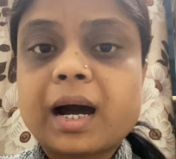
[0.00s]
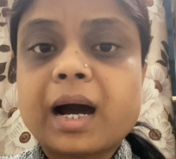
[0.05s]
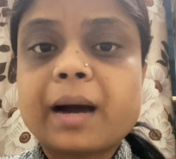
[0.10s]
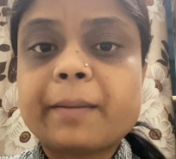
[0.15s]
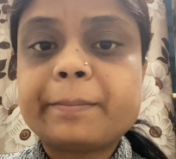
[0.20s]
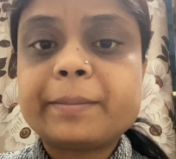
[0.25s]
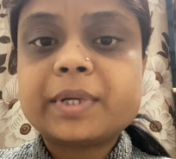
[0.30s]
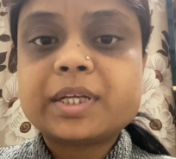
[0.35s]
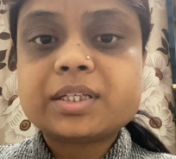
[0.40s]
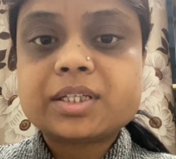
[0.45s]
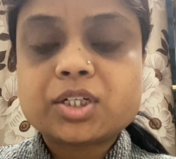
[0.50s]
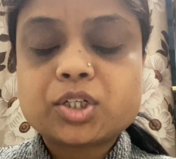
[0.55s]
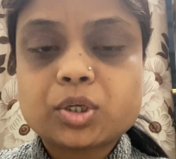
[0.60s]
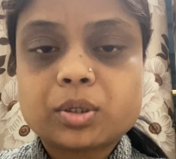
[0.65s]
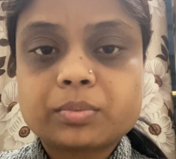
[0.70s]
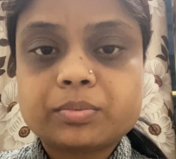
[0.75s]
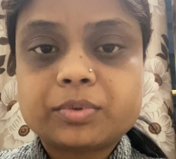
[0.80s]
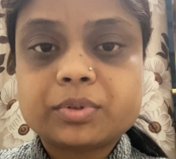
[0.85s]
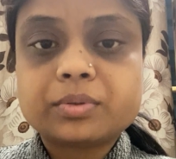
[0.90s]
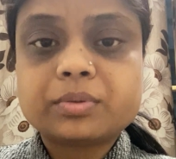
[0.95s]
আপনি যে
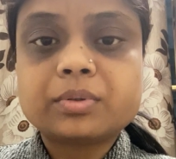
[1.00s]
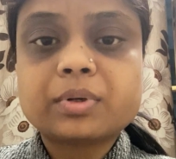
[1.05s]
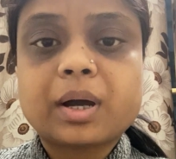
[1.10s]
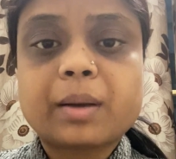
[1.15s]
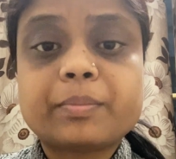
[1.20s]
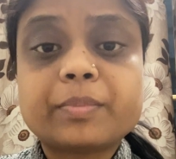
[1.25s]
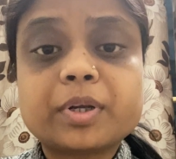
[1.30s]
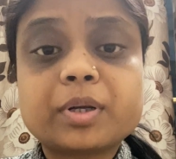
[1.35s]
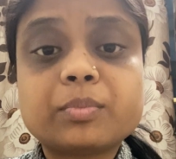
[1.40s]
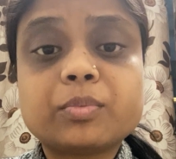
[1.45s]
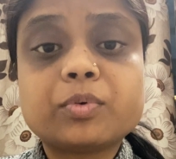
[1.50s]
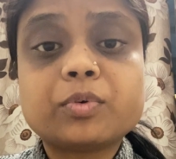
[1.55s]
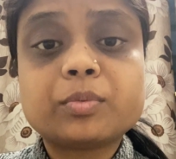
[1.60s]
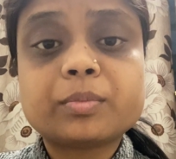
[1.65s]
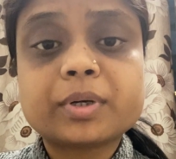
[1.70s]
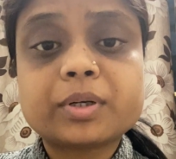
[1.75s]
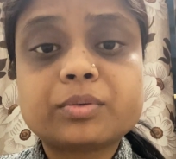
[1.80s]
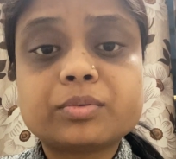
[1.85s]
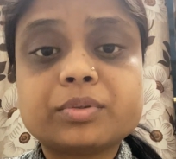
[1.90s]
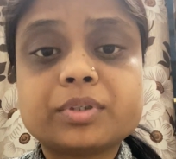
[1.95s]
শব্দগুলো আপনার
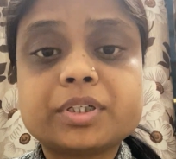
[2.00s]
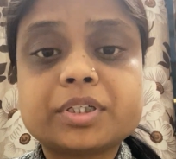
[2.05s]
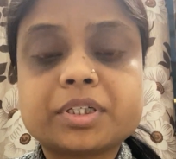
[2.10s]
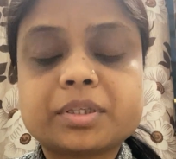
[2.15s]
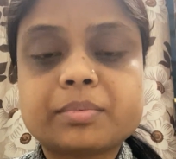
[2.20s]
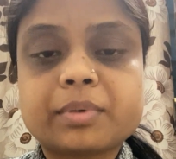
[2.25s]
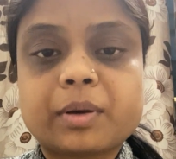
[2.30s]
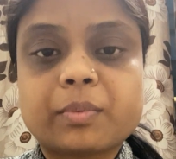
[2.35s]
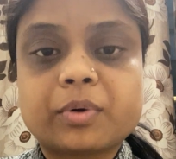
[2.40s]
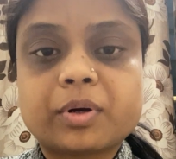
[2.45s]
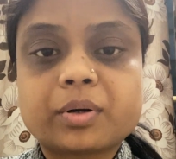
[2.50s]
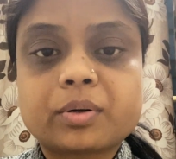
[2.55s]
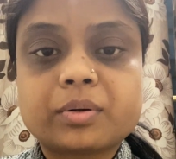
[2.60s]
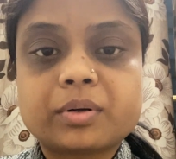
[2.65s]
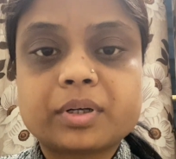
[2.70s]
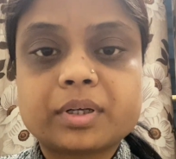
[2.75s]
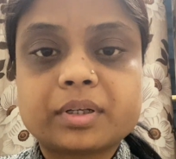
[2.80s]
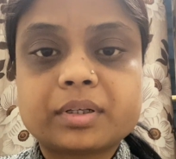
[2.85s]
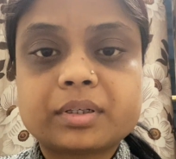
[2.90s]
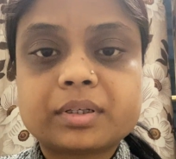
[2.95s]
বৌমার উদ্দেশ্যে ব্যবহার
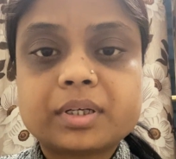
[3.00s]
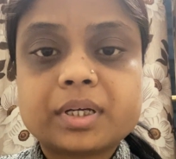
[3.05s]
করেন